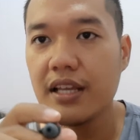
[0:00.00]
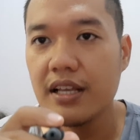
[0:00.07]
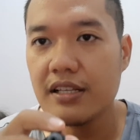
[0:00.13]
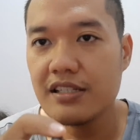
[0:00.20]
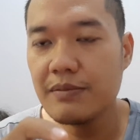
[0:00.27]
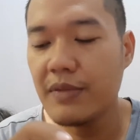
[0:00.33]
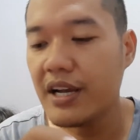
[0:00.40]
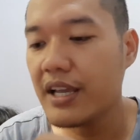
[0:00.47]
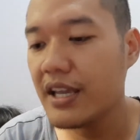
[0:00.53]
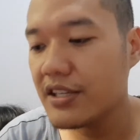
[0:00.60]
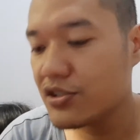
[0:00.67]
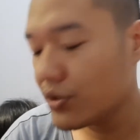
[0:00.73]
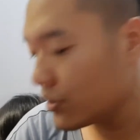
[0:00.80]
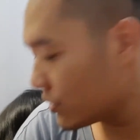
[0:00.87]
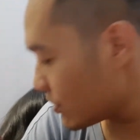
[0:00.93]
Sebagai
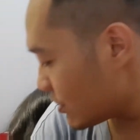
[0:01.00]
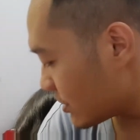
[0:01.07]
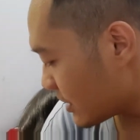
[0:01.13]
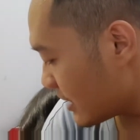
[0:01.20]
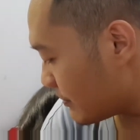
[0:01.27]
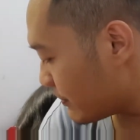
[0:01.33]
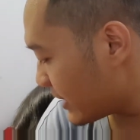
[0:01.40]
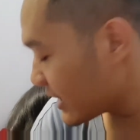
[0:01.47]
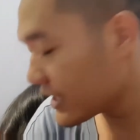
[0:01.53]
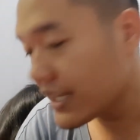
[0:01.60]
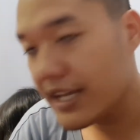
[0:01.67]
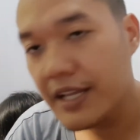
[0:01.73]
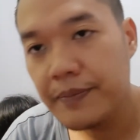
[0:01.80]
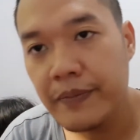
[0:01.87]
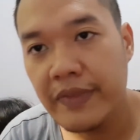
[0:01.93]
contoh
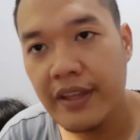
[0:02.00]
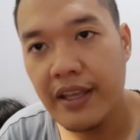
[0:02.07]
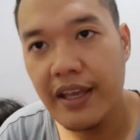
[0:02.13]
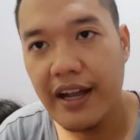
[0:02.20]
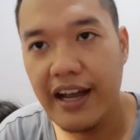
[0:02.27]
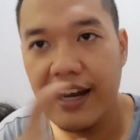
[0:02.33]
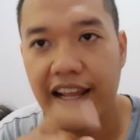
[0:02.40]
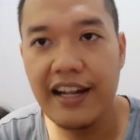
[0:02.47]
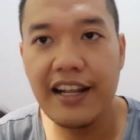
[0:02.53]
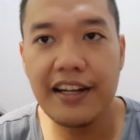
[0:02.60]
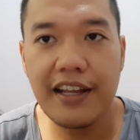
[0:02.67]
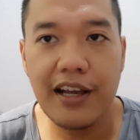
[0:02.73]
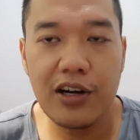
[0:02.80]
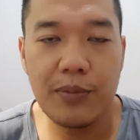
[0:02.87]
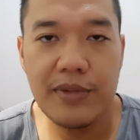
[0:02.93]
gampangnya kalian lihat deh
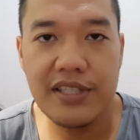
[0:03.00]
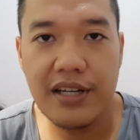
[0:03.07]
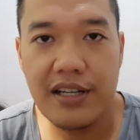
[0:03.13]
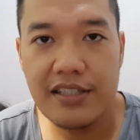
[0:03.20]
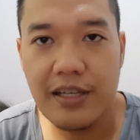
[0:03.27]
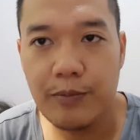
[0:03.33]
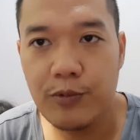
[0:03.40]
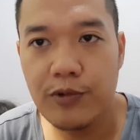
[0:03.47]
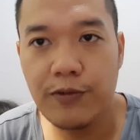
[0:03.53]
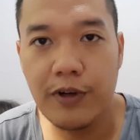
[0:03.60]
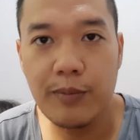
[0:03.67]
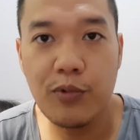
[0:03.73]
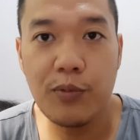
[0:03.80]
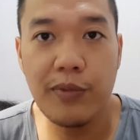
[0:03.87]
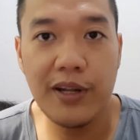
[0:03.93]
kalau misalnya subwoofer
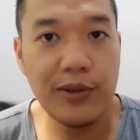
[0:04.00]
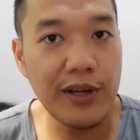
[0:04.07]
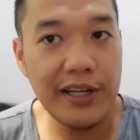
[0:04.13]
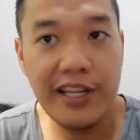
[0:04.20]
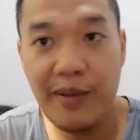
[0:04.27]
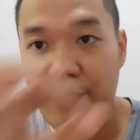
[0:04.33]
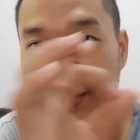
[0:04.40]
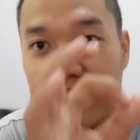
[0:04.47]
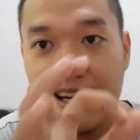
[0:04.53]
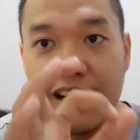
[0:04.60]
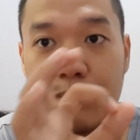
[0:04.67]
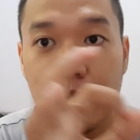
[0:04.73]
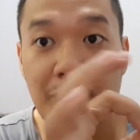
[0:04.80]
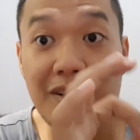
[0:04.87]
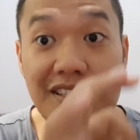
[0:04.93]
mobil itu kan diameternya
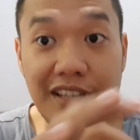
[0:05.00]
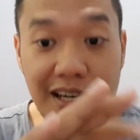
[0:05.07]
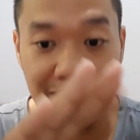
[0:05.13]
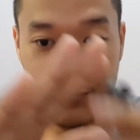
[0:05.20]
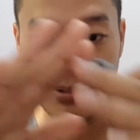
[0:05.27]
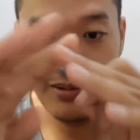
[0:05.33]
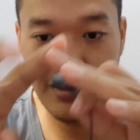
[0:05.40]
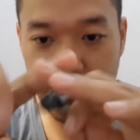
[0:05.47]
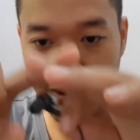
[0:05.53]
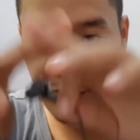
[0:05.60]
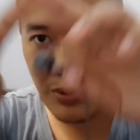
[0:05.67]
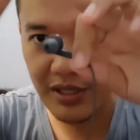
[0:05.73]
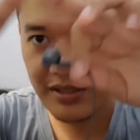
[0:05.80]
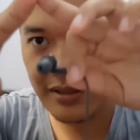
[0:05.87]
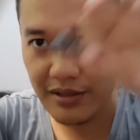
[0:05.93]
lebih besar tuh
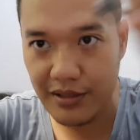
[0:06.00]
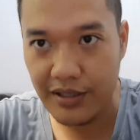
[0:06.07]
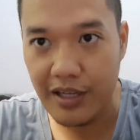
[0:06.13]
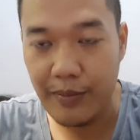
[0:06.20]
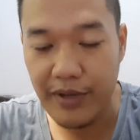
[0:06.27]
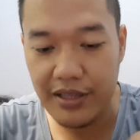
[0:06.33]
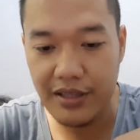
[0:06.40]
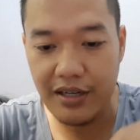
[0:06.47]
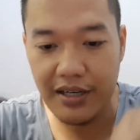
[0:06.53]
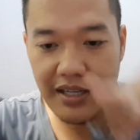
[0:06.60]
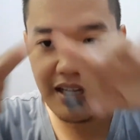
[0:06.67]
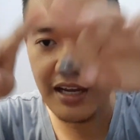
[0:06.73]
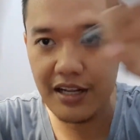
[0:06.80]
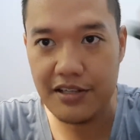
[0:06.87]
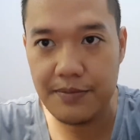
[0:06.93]
luas diameter
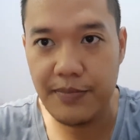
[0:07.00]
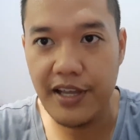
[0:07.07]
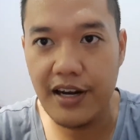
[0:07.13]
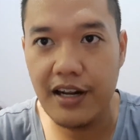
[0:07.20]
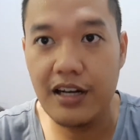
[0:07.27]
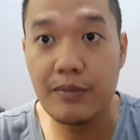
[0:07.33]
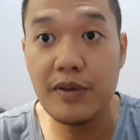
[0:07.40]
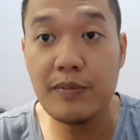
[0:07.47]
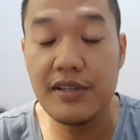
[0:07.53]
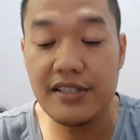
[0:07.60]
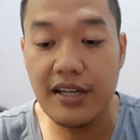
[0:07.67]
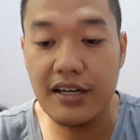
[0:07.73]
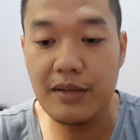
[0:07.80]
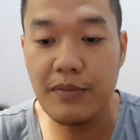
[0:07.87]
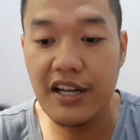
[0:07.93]
lingkaran speakernya lebih
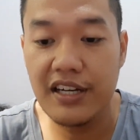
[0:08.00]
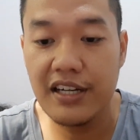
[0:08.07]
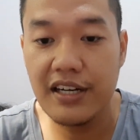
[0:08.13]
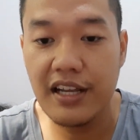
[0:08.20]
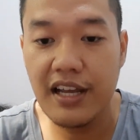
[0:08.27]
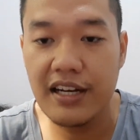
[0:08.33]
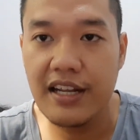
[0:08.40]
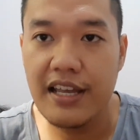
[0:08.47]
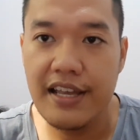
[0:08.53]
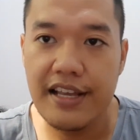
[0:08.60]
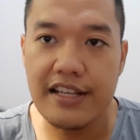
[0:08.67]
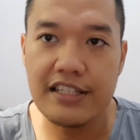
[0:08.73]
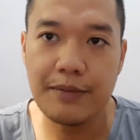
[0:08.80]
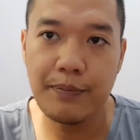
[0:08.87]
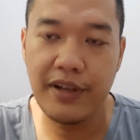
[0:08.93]
besar dibanding dengan
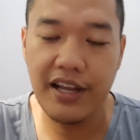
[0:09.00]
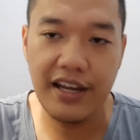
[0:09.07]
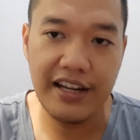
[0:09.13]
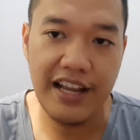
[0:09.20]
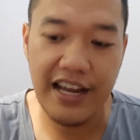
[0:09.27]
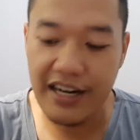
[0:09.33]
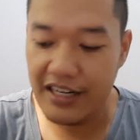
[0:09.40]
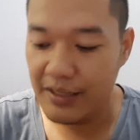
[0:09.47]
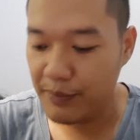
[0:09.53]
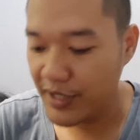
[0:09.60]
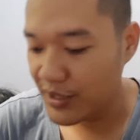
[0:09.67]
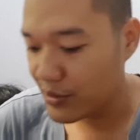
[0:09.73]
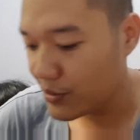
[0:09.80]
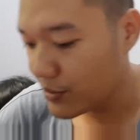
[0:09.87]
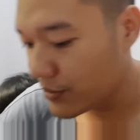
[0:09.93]
speaker yang ada di
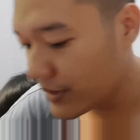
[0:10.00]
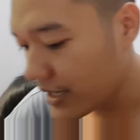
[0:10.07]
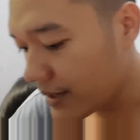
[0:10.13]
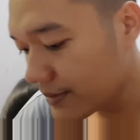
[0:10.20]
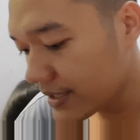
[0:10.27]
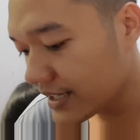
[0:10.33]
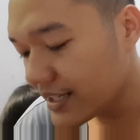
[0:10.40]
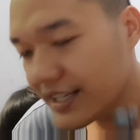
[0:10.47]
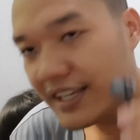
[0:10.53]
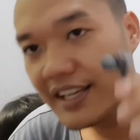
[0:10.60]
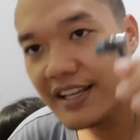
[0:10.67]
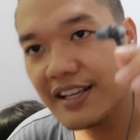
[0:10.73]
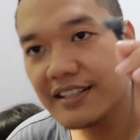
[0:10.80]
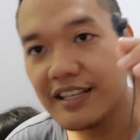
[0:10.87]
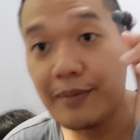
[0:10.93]
pintu nah jadi
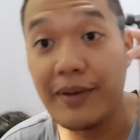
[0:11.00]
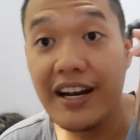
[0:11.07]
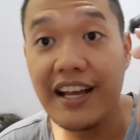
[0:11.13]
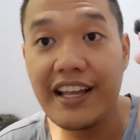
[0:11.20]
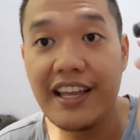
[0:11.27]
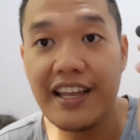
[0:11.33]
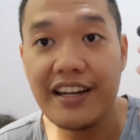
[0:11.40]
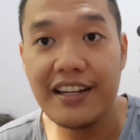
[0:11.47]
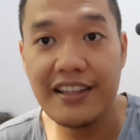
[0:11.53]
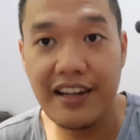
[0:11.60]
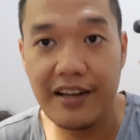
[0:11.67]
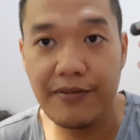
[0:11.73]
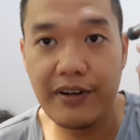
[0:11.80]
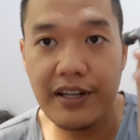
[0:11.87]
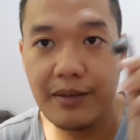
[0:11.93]
samalah kayak gini
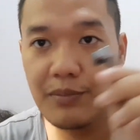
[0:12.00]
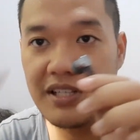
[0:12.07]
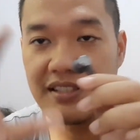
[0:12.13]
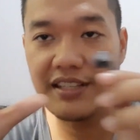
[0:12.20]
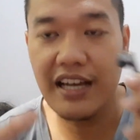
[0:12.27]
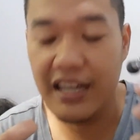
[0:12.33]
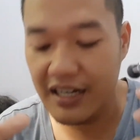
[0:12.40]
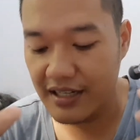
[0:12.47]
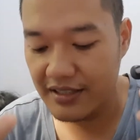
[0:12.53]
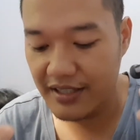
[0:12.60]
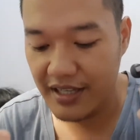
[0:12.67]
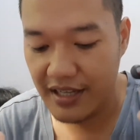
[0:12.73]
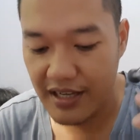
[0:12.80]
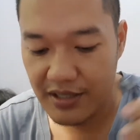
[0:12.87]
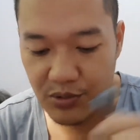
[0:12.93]
drivernya besar
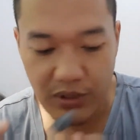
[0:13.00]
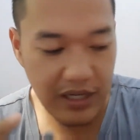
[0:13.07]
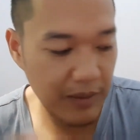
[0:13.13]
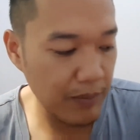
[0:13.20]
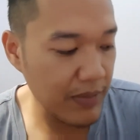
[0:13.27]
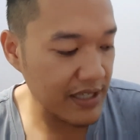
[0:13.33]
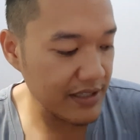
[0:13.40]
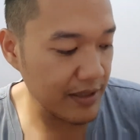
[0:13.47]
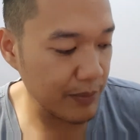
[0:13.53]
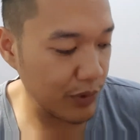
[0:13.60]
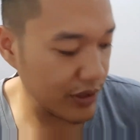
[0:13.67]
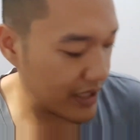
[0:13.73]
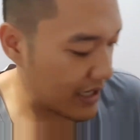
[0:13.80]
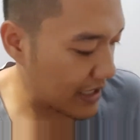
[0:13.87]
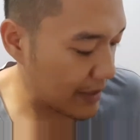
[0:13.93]
sehingga suara bassnya
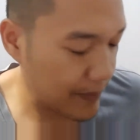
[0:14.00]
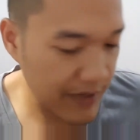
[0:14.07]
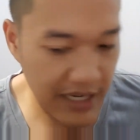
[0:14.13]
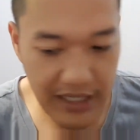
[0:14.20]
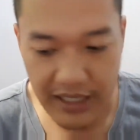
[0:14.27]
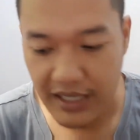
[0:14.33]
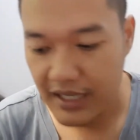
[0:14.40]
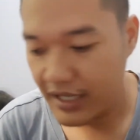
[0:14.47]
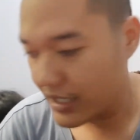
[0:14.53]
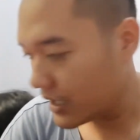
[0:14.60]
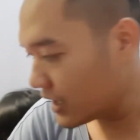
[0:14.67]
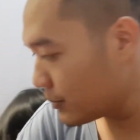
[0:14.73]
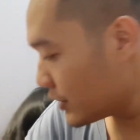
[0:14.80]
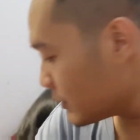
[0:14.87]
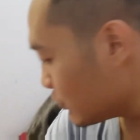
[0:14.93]
pun diharapkan
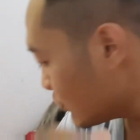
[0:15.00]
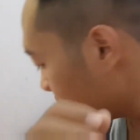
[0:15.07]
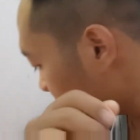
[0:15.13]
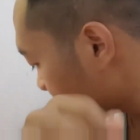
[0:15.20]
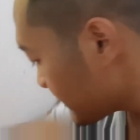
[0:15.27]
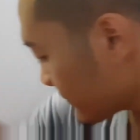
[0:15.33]
lebih bulat